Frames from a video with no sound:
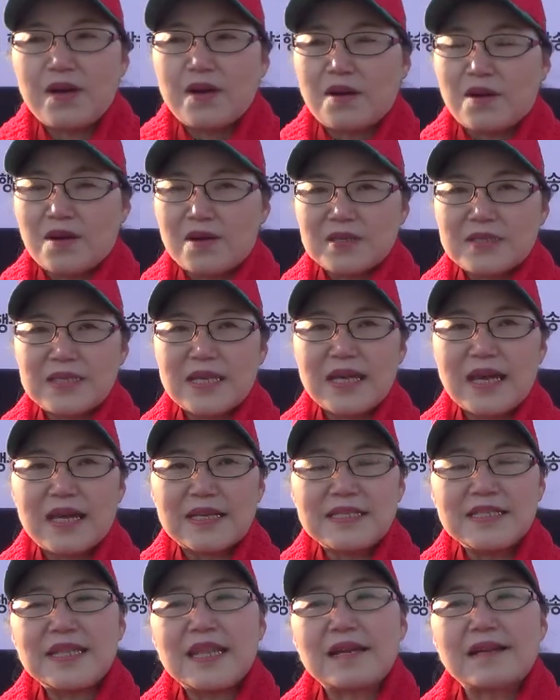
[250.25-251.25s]
어, 제가
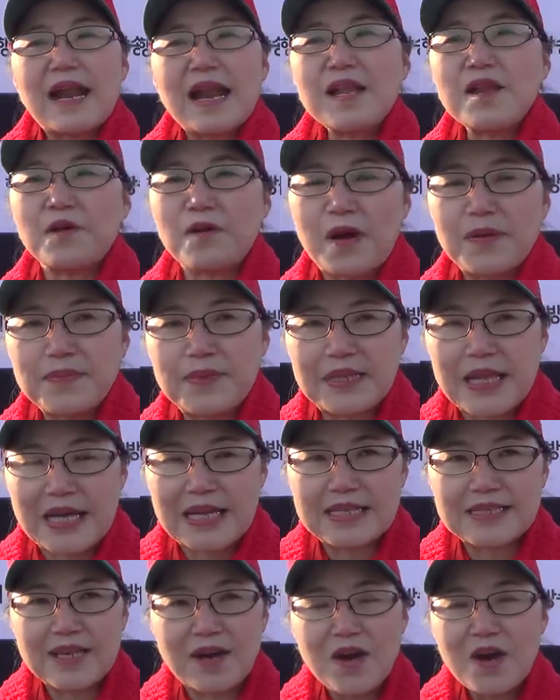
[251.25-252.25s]
진행을 하려고 합니다.
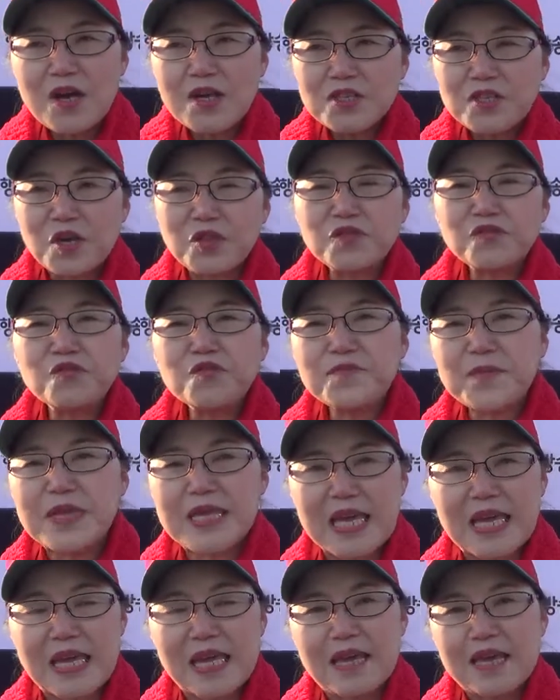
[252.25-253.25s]
그래서 전
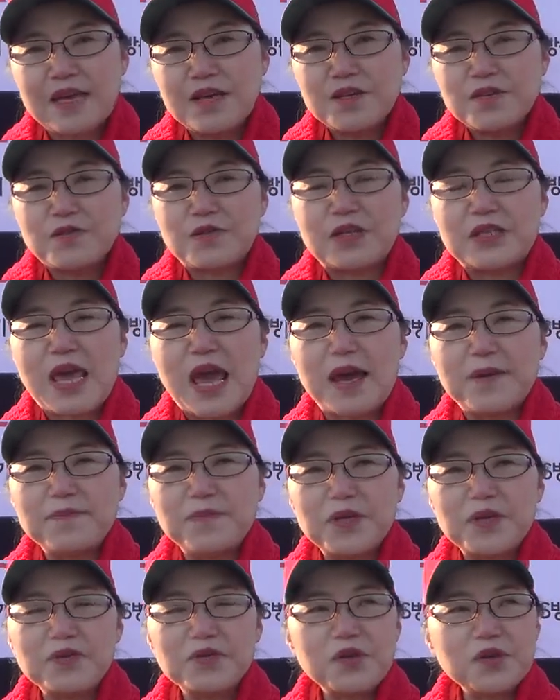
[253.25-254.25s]
국민이 우리
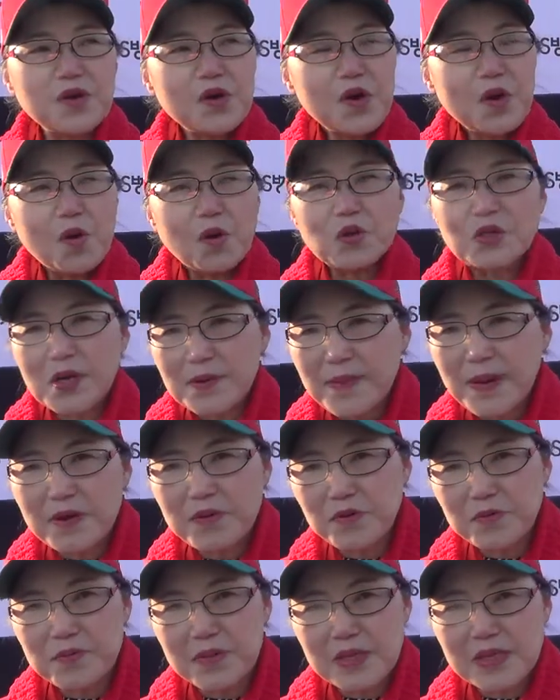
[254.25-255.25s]
대한민국 5천만
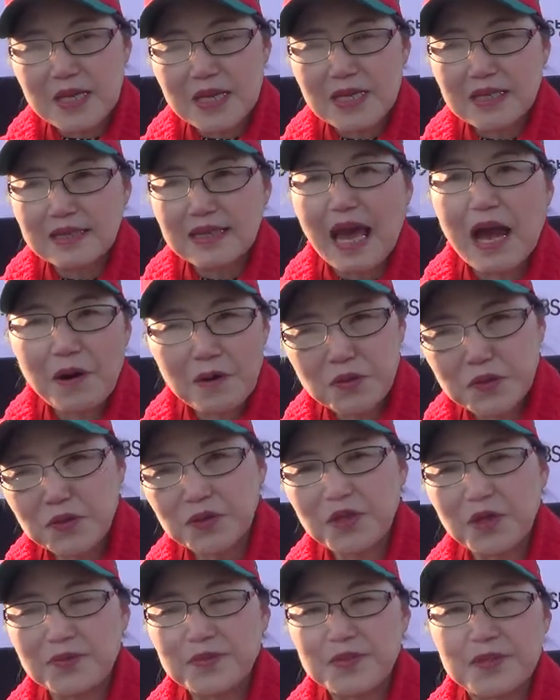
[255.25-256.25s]
국민이 다 올
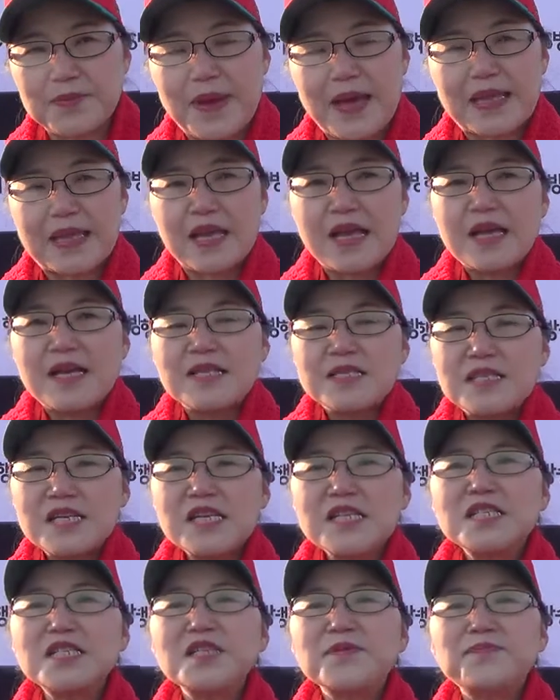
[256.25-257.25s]
수는 없지만
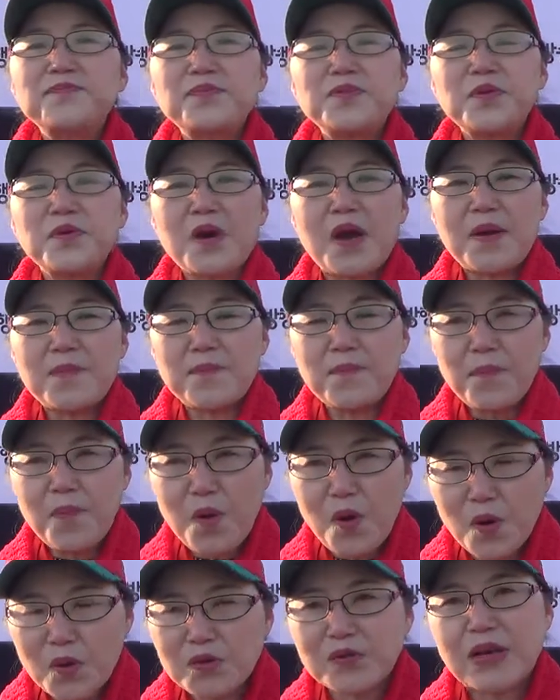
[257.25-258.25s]
70%가
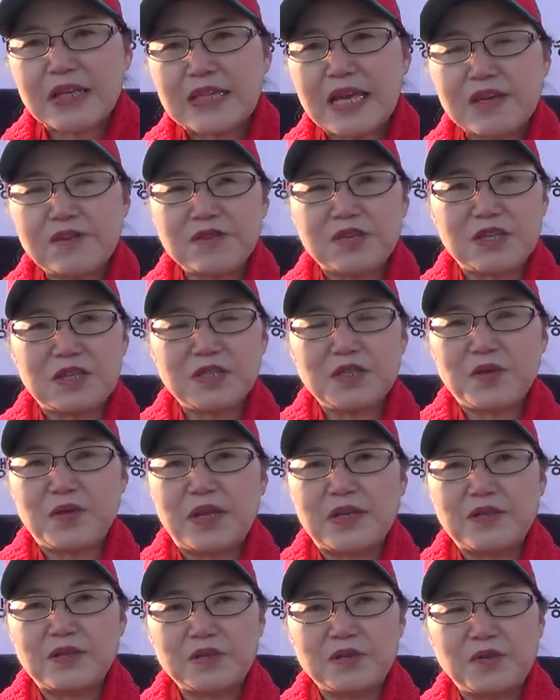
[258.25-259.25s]
모두가 태극기를
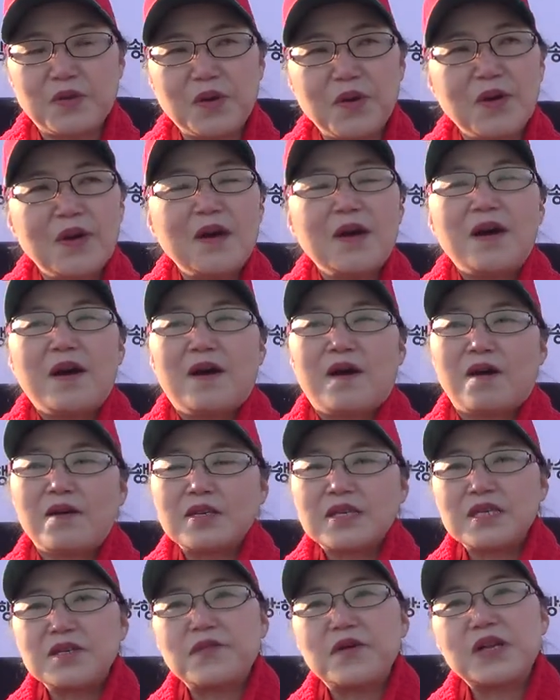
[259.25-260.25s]
손에 들고 어,
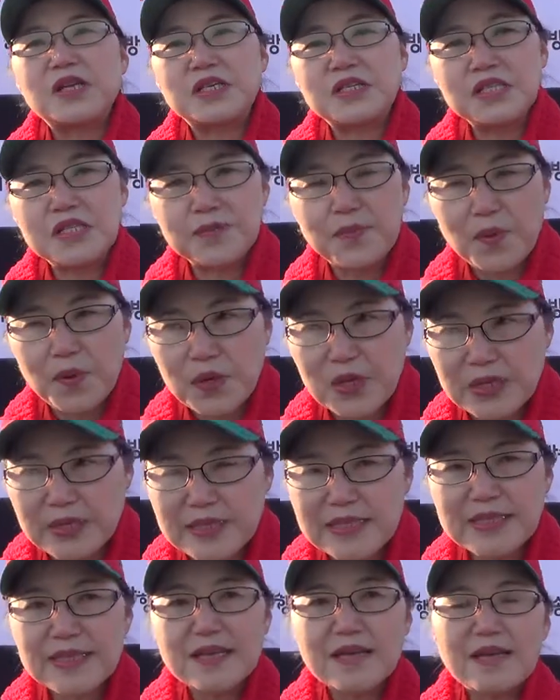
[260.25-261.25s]
2월
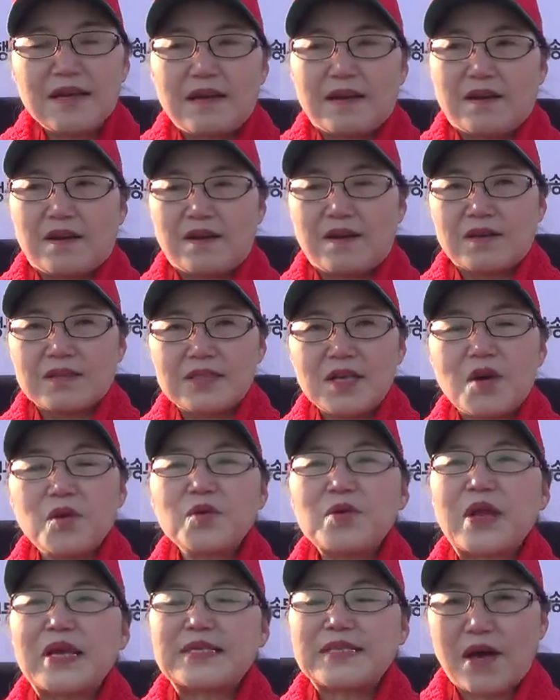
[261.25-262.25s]
25일은 어,
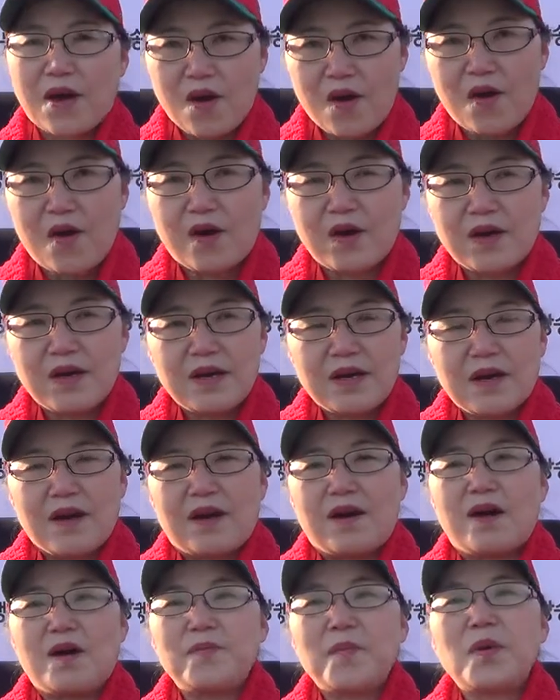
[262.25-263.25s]
서울에서
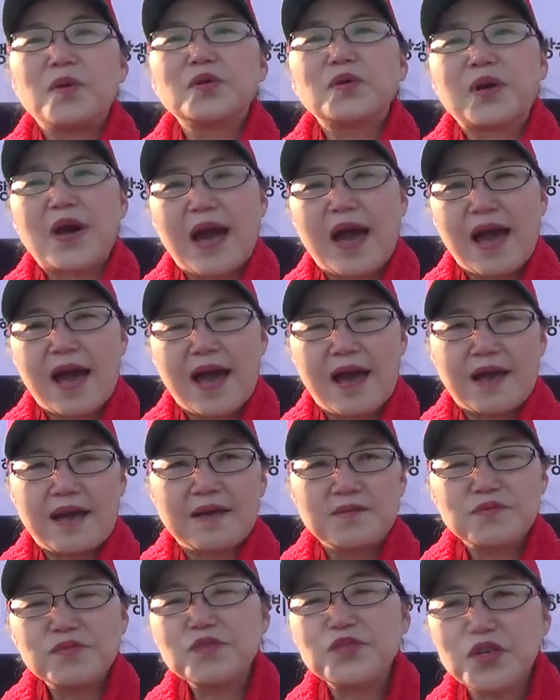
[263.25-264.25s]
어, 모두가
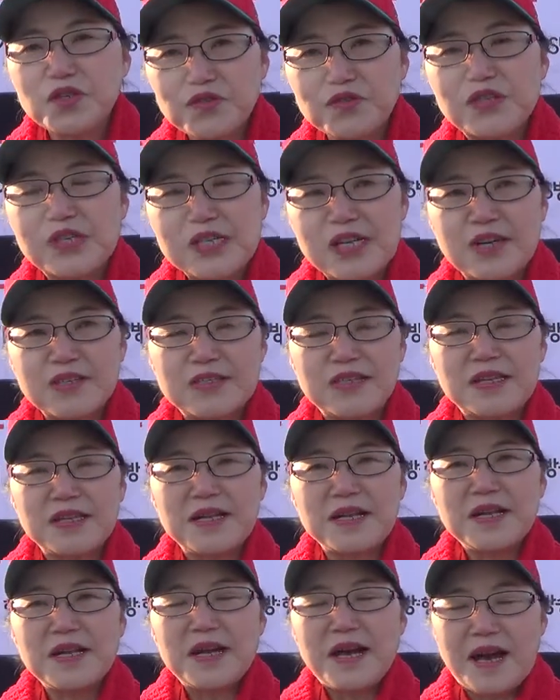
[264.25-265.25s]
뭉쳐주실
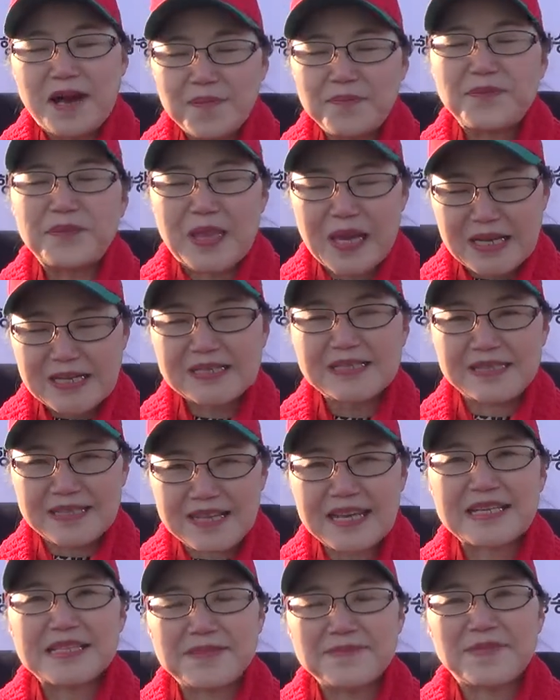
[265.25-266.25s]
것을 어, 부탁을
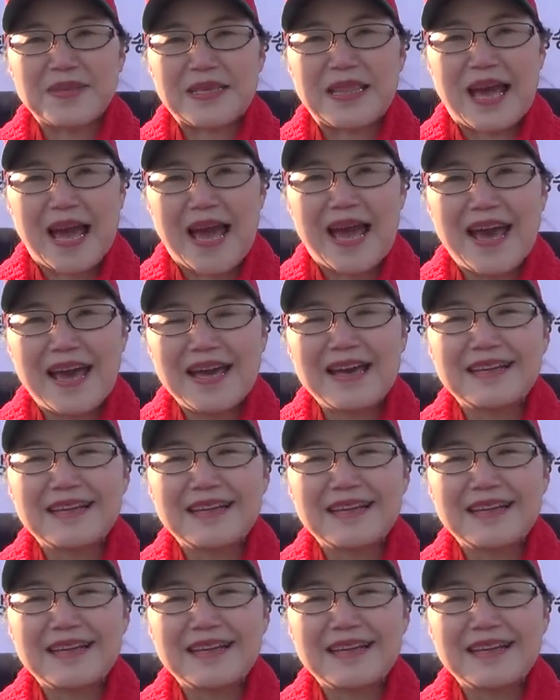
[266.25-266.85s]
드리겠습니다.